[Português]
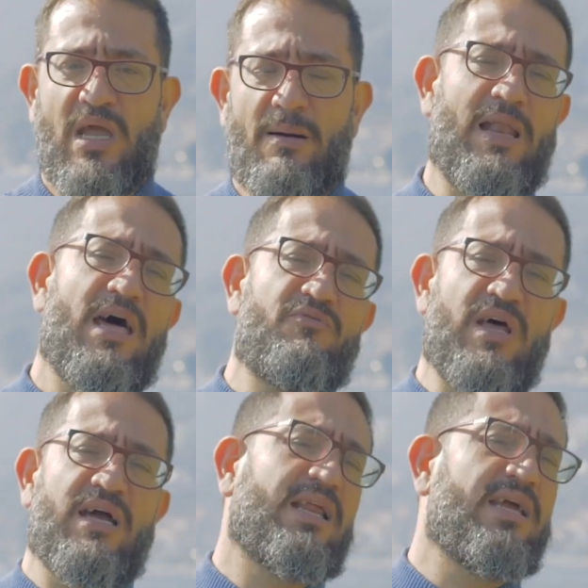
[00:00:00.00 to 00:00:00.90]
A
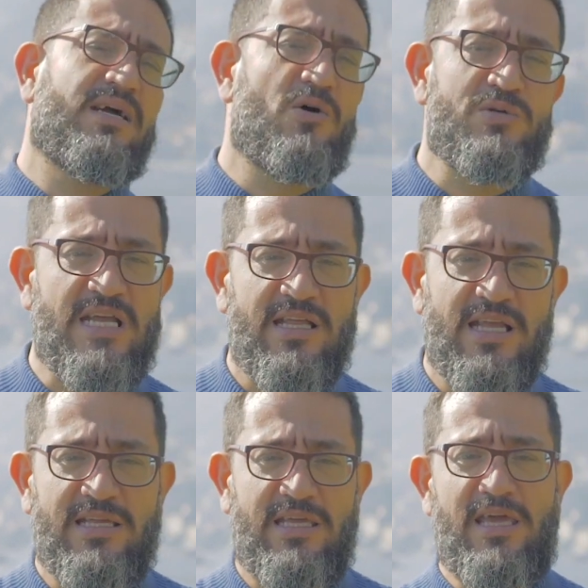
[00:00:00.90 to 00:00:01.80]
palavra grega usada
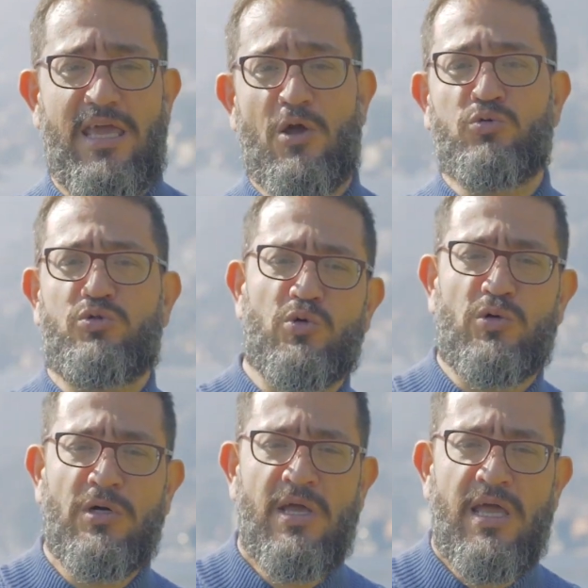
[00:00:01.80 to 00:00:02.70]
aqui, eu
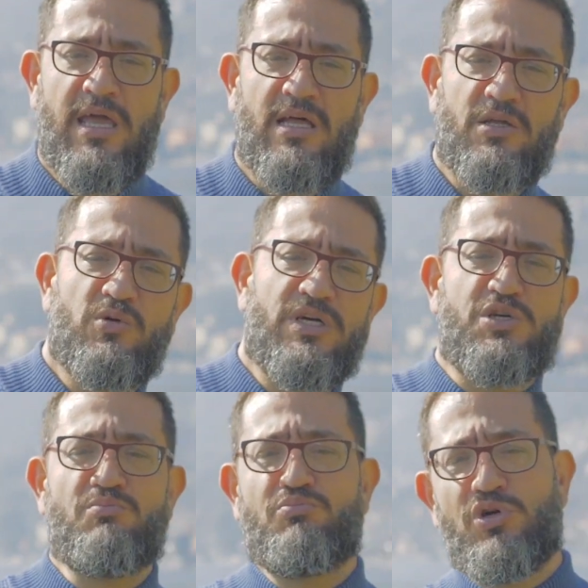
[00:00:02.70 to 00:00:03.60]
do ela
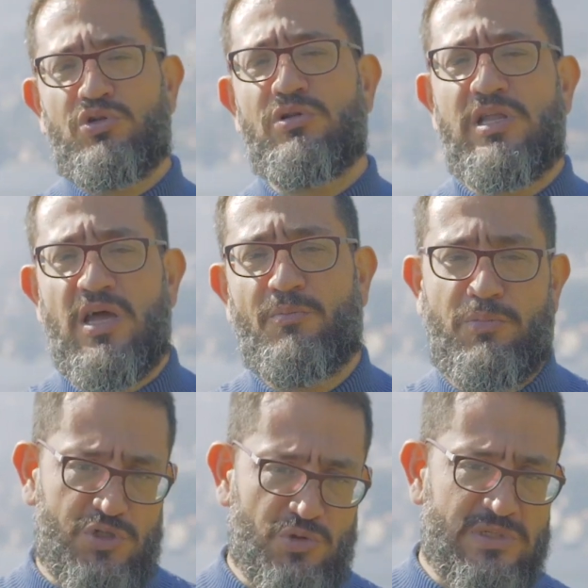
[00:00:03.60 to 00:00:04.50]
durante muito
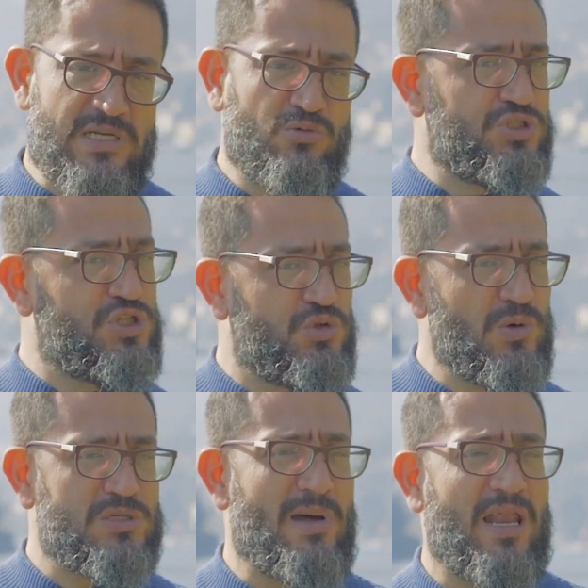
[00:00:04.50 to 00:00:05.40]
tempo, a junção de
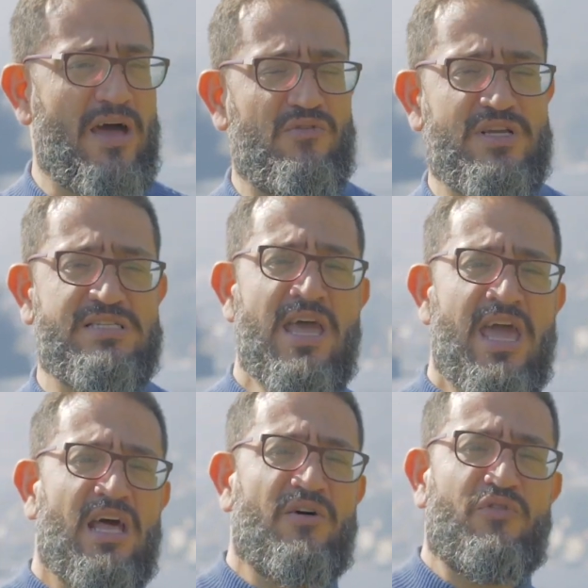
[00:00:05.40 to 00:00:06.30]
duas palavras,
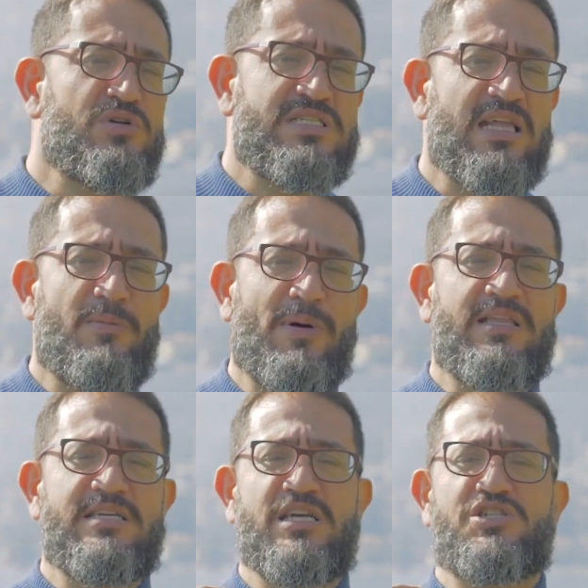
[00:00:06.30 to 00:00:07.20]
ela foi usada para
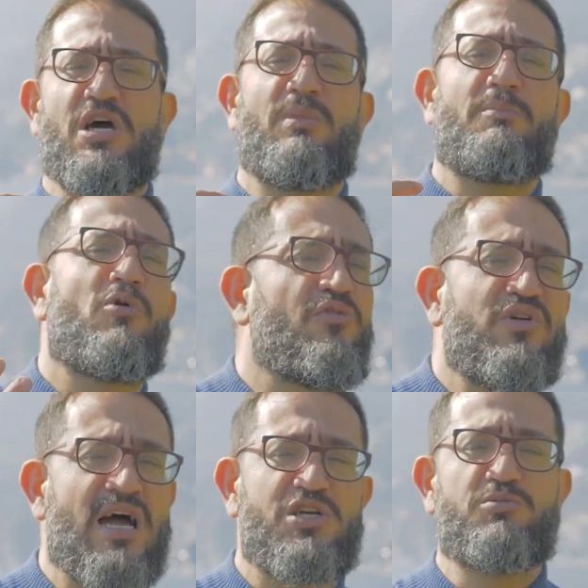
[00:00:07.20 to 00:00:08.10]
desejar uma boa
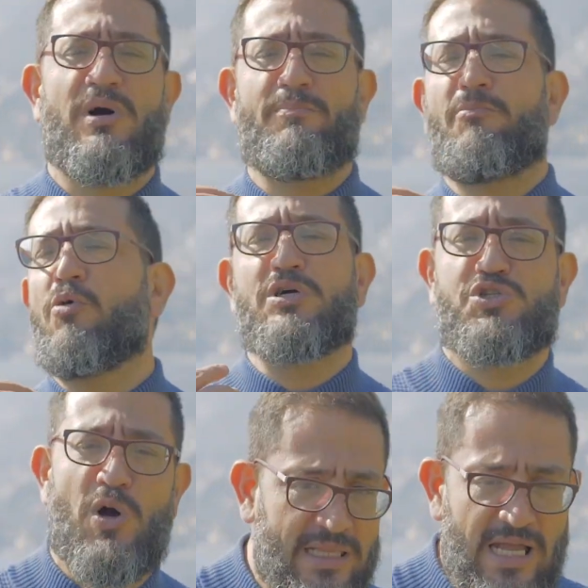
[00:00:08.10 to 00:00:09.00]
viagem, uma boa
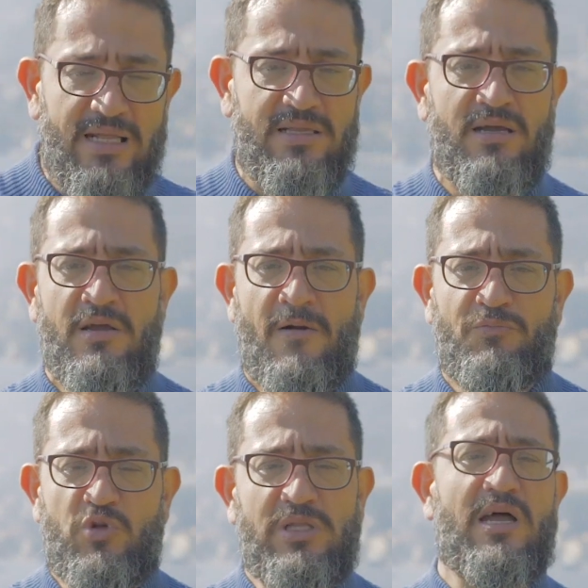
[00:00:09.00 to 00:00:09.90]
jornada.
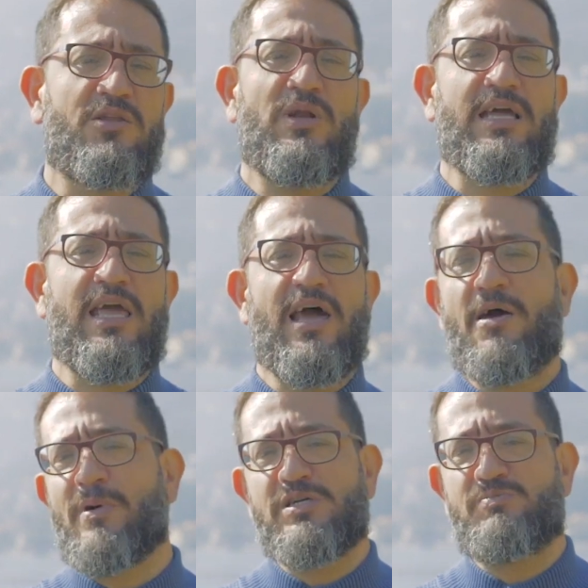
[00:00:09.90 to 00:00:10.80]
No entanto, naquela
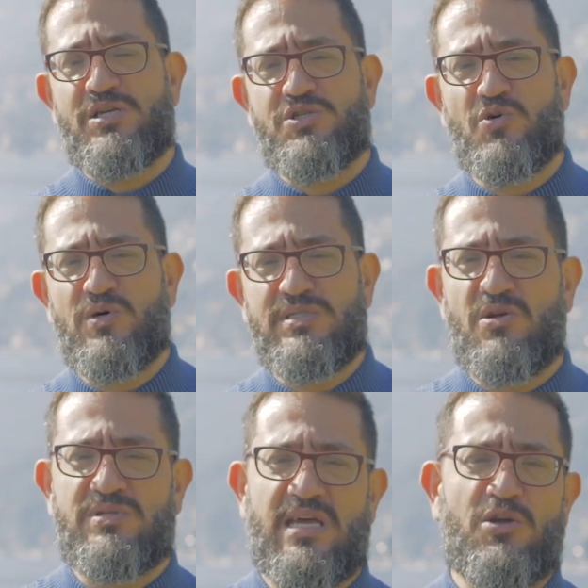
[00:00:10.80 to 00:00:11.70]
época as pessoas
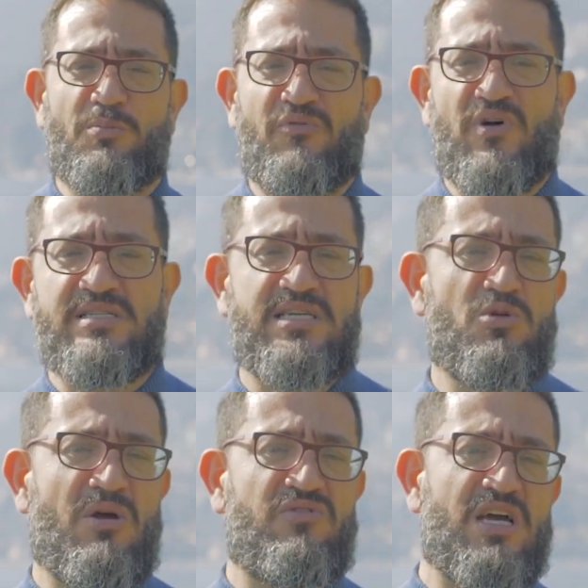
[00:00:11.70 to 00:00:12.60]
não saíam para fazer
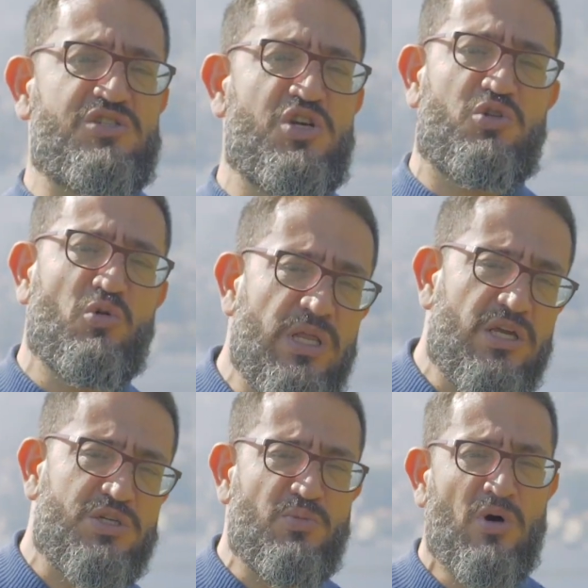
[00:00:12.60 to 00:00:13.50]
uma viagem de
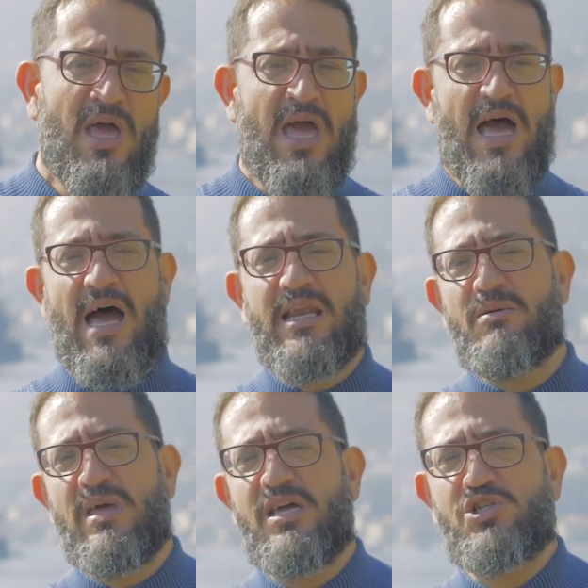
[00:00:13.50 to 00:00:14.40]
turismo,
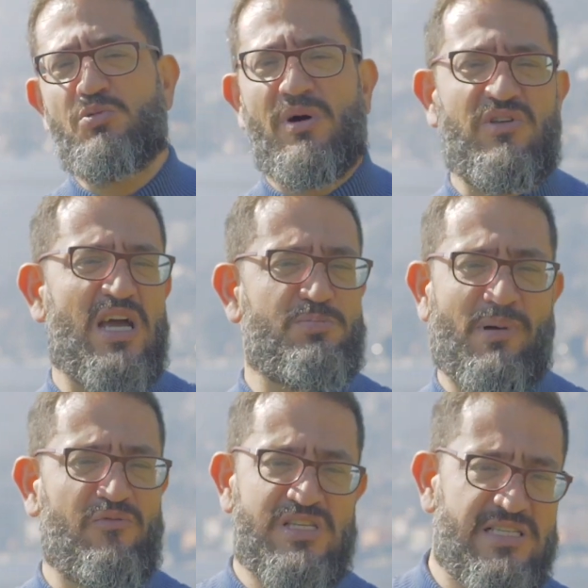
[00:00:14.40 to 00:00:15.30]
raramente uma viagem
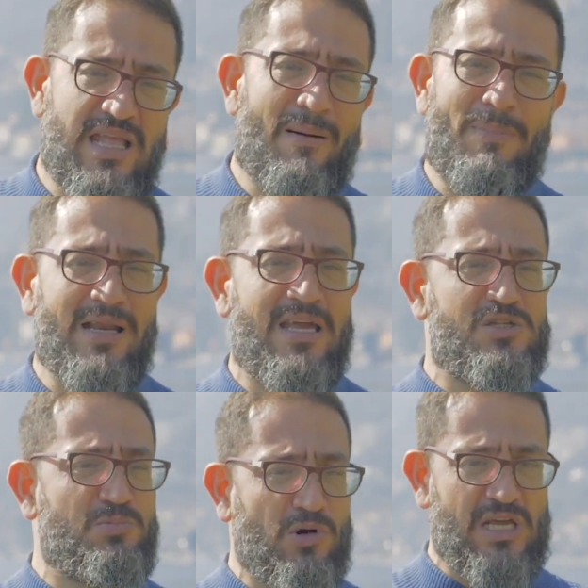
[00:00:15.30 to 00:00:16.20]
para visitar
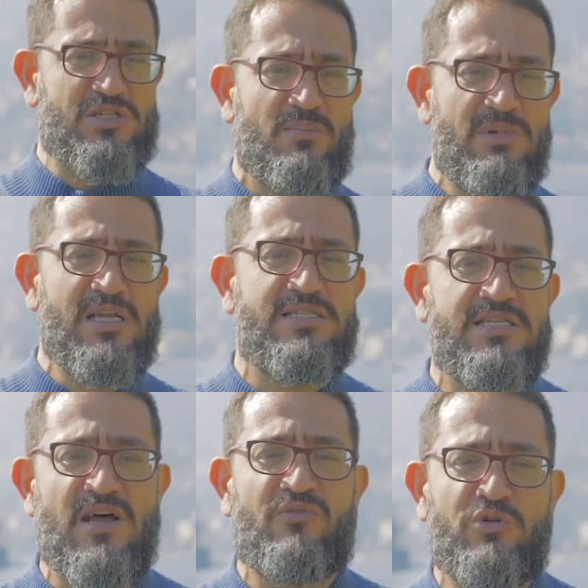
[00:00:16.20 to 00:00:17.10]
parentes, porque as famílias
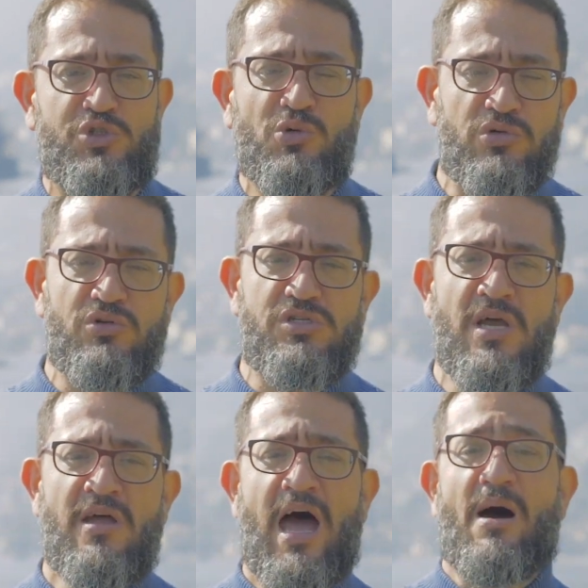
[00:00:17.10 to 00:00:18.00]
estavam juntos
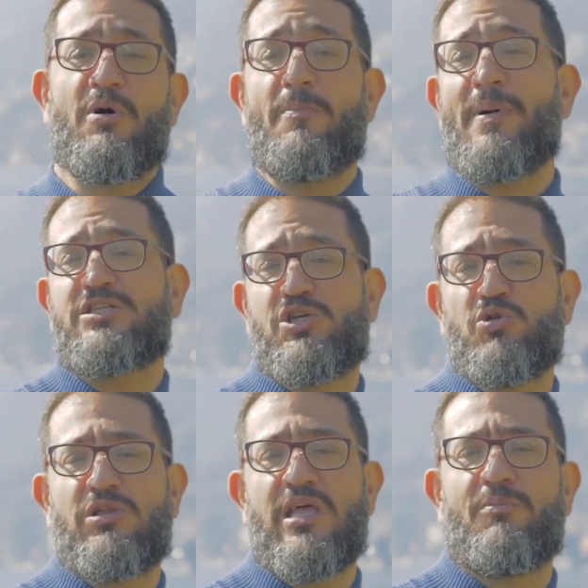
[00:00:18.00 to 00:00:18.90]
a maior parte
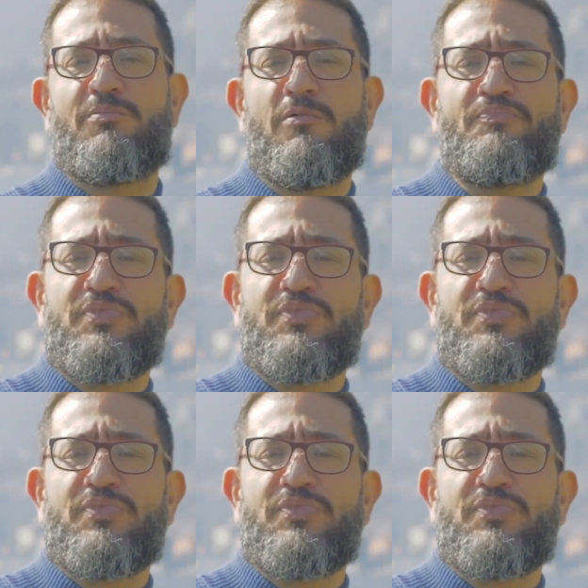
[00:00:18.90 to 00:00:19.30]
do tempo.